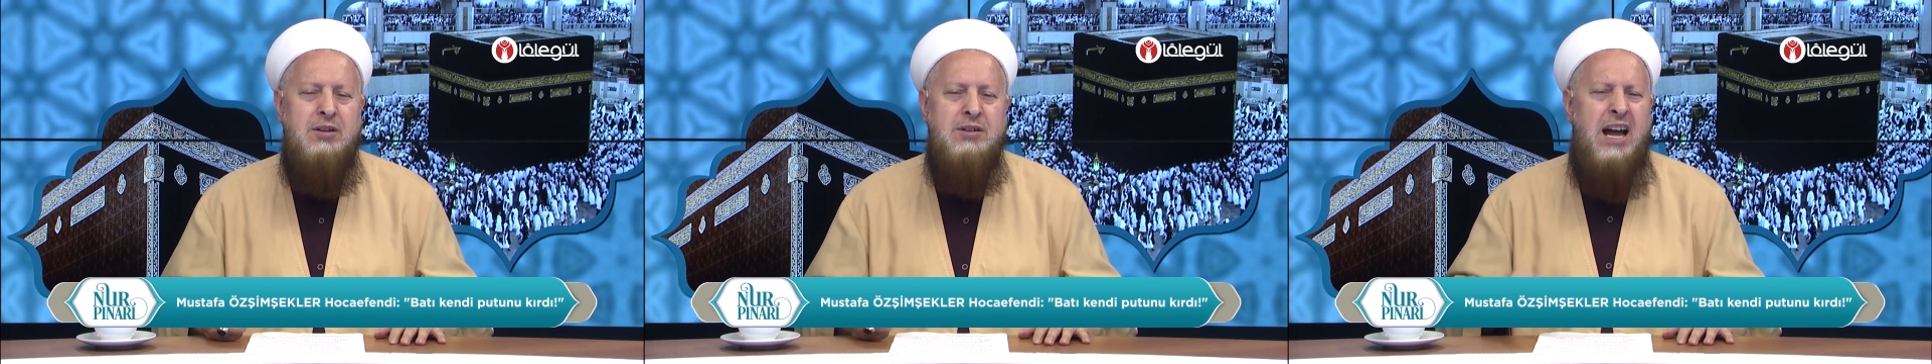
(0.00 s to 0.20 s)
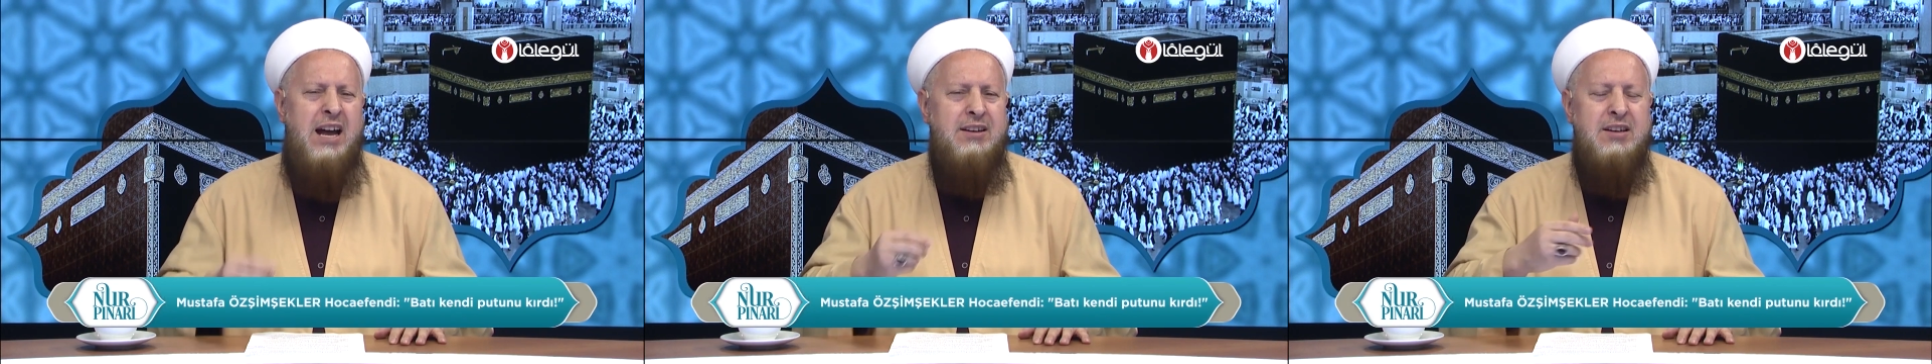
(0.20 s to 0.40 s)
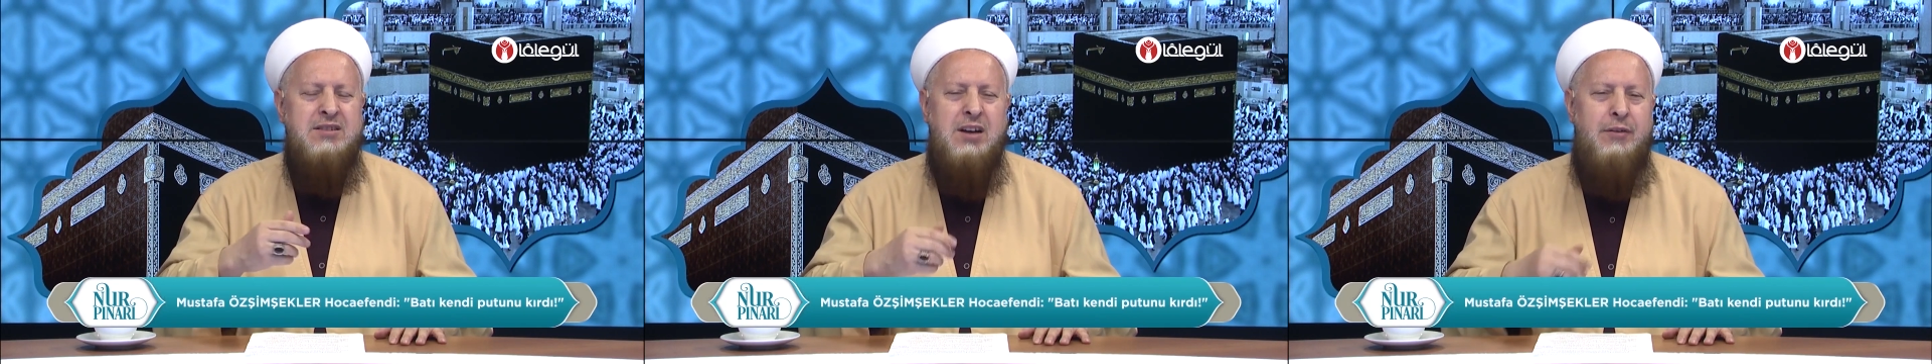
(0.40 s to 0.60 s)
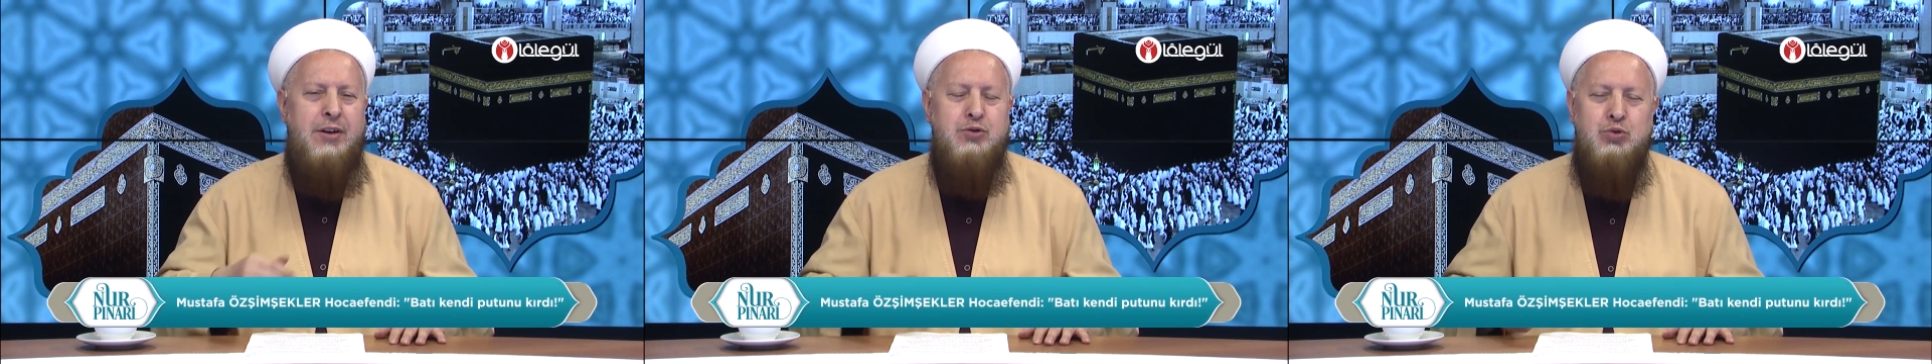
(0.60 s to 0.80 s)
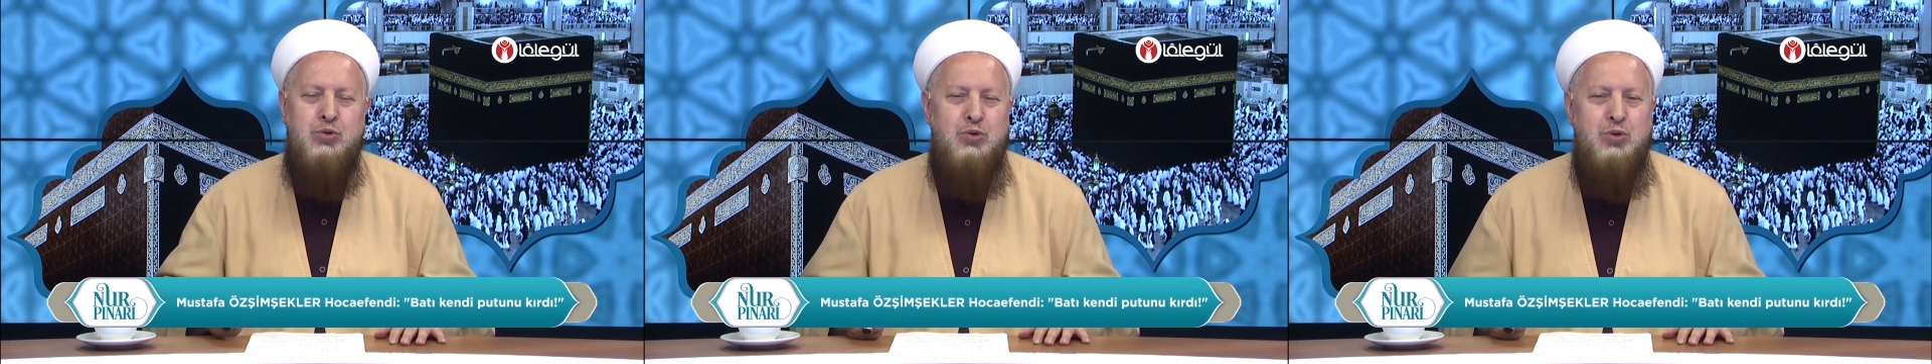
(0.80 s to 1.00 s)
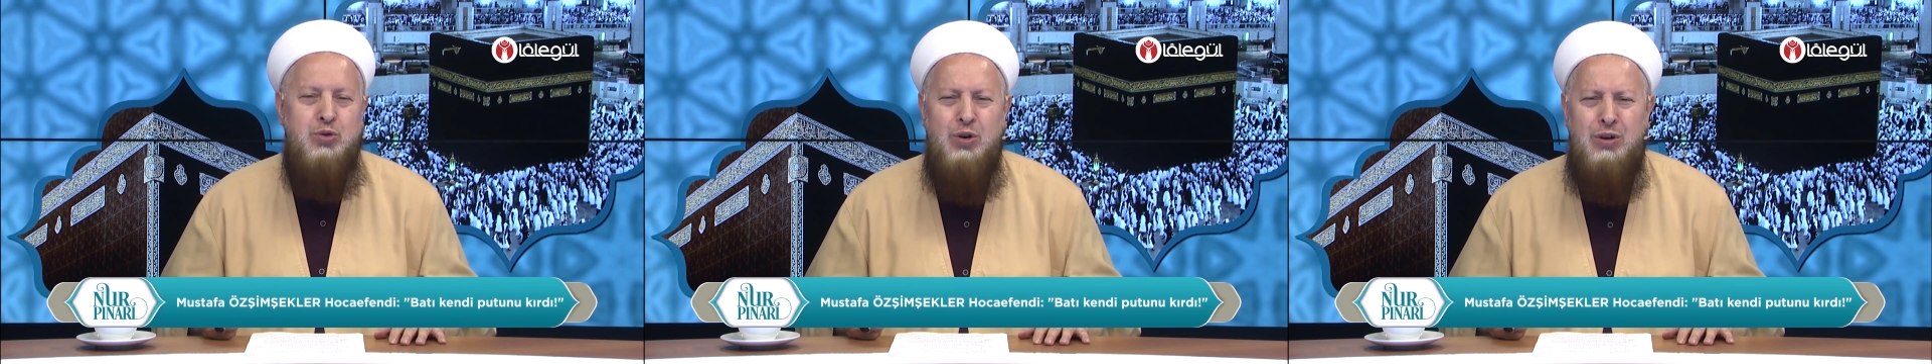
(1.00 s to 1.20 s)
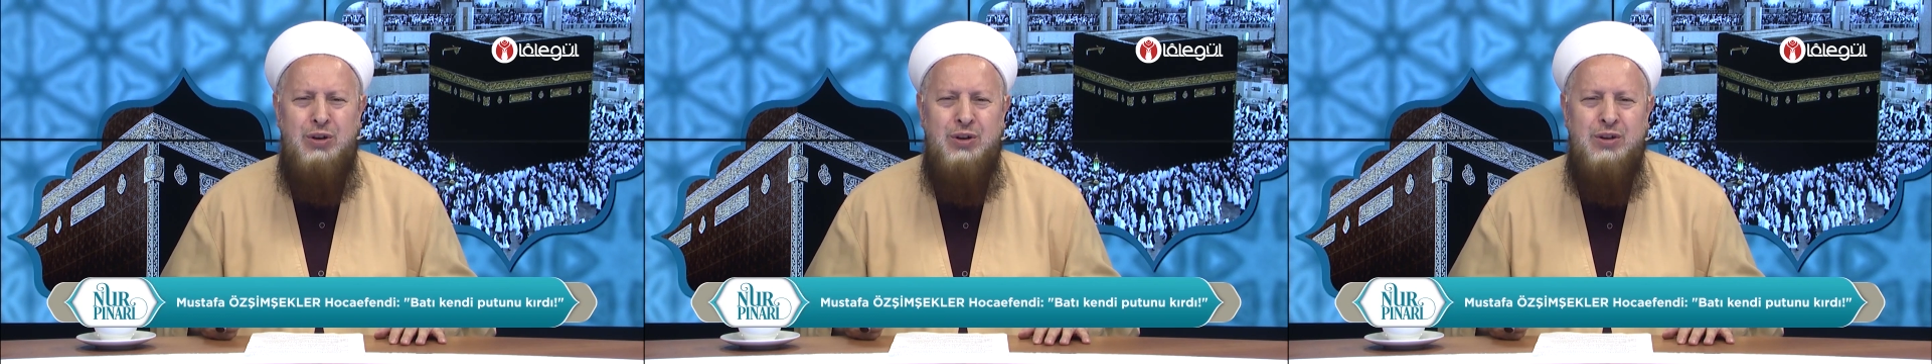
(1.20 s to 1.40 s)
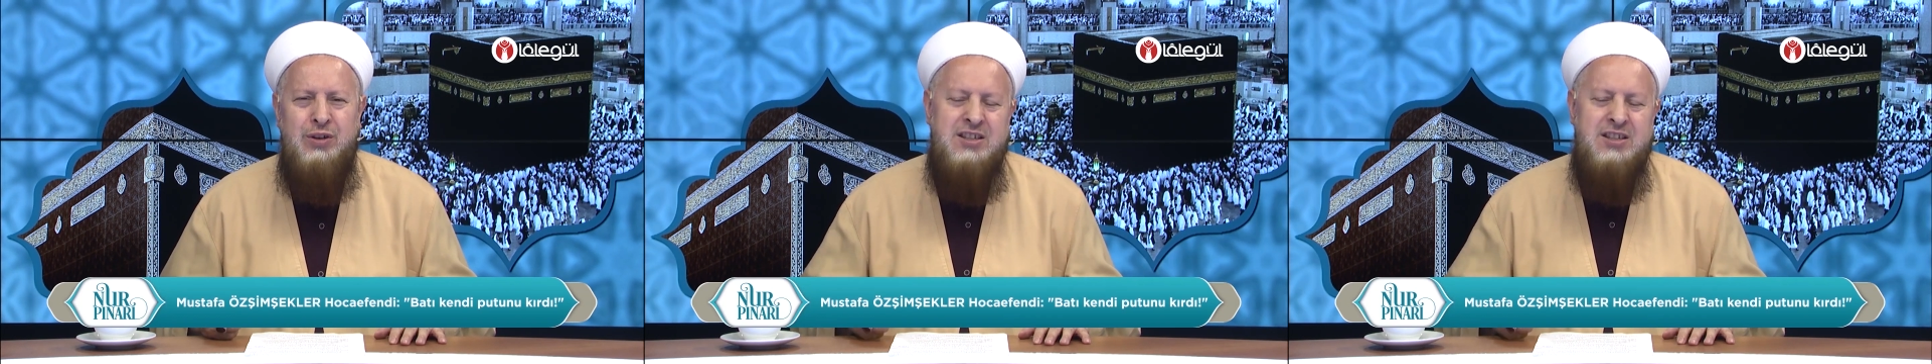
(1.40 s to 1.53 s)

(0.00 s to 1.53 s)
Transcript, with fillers: Nerede savaş hukuku?